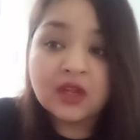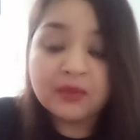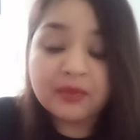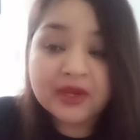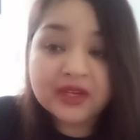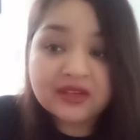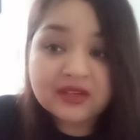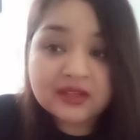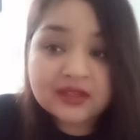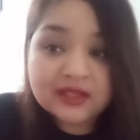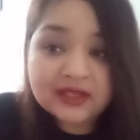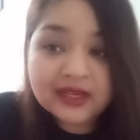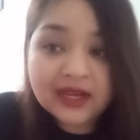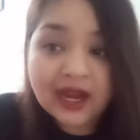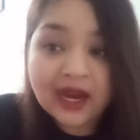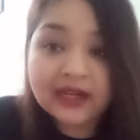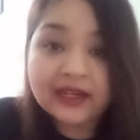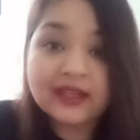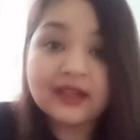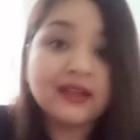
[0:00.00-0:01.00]
पेशेंसली
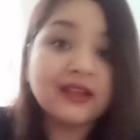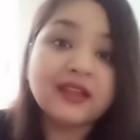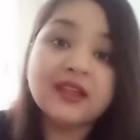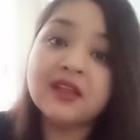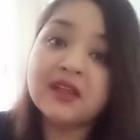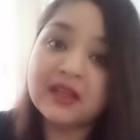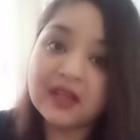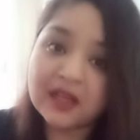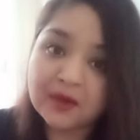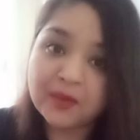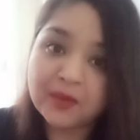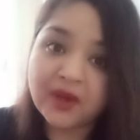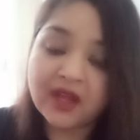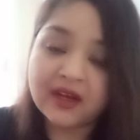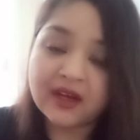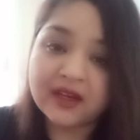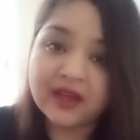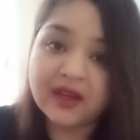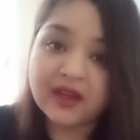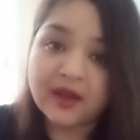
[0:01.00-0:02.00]
हैंडल नहीं कर पा
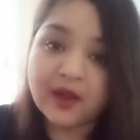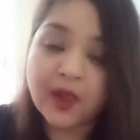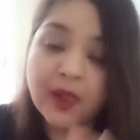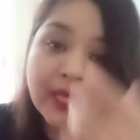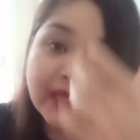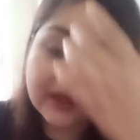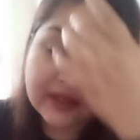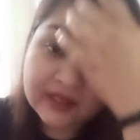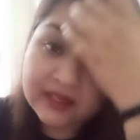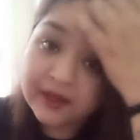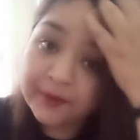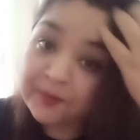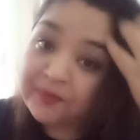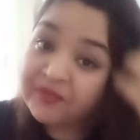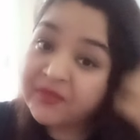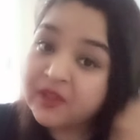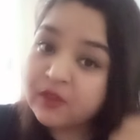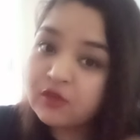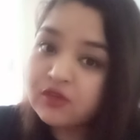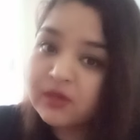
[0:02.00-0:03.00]
रहे हैं ठीक है
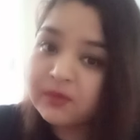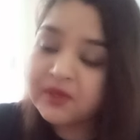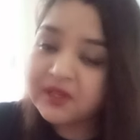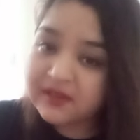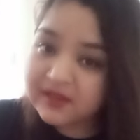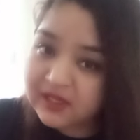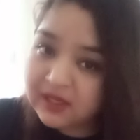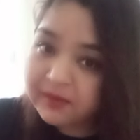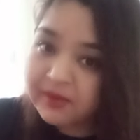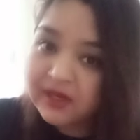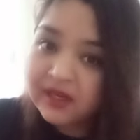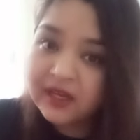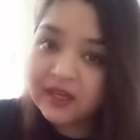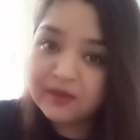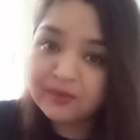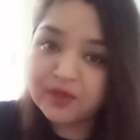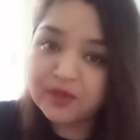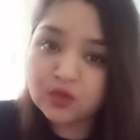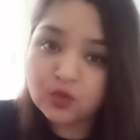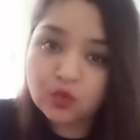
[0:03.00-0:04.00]
तो जब किसी भी घर
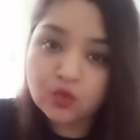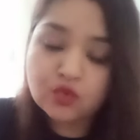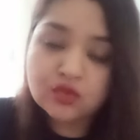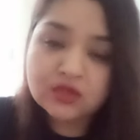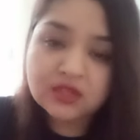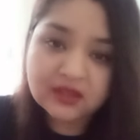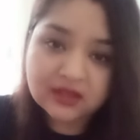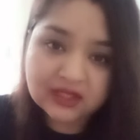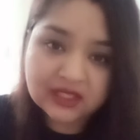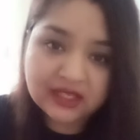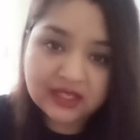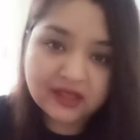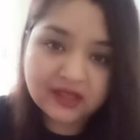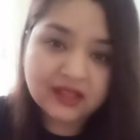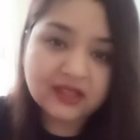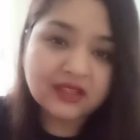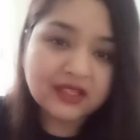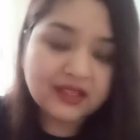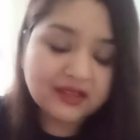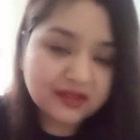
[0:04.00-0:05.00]
में दो से तीन या
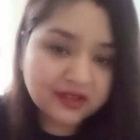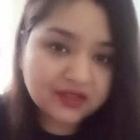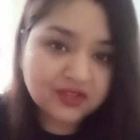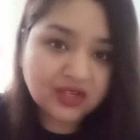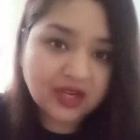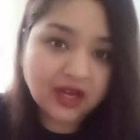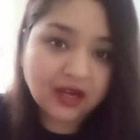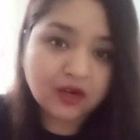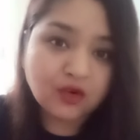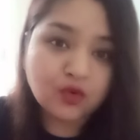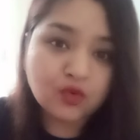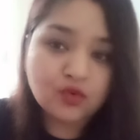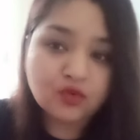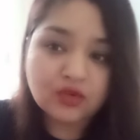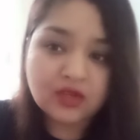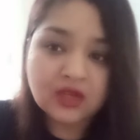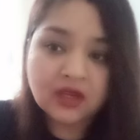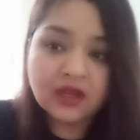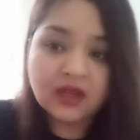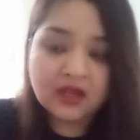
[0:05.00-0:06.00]
तीन से चार लोगों
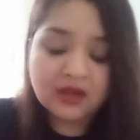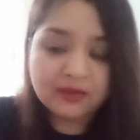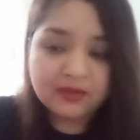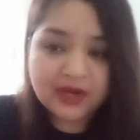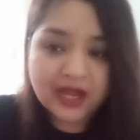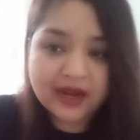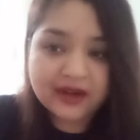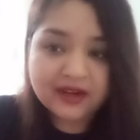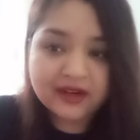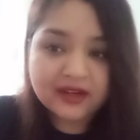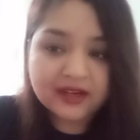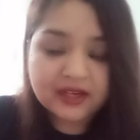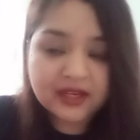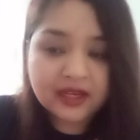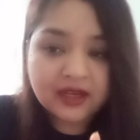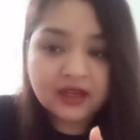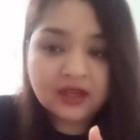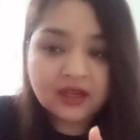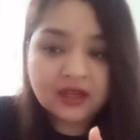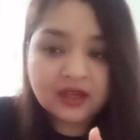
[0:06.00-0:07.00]
की प्लानटरी
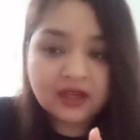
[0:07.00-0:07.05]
